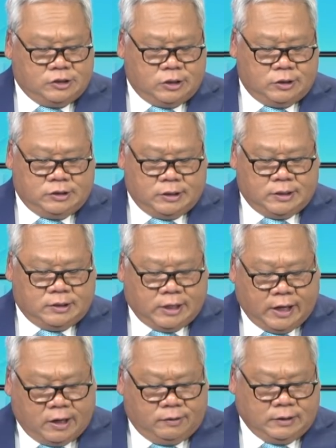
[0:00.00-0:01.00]
chương trình
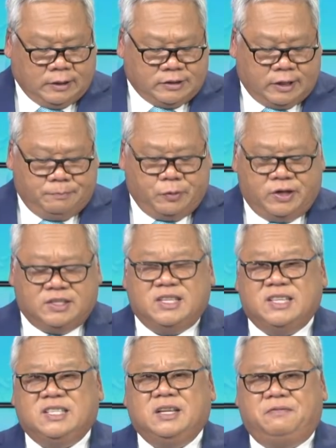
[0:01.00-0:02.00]
tê e en pê là Temporary
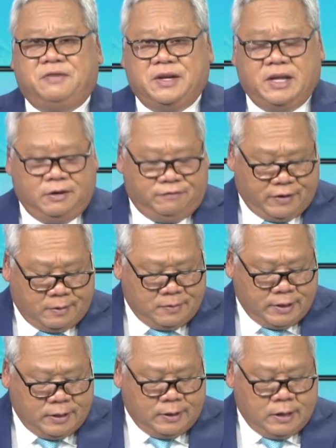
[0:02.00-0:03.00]
Assistance for Needy Family,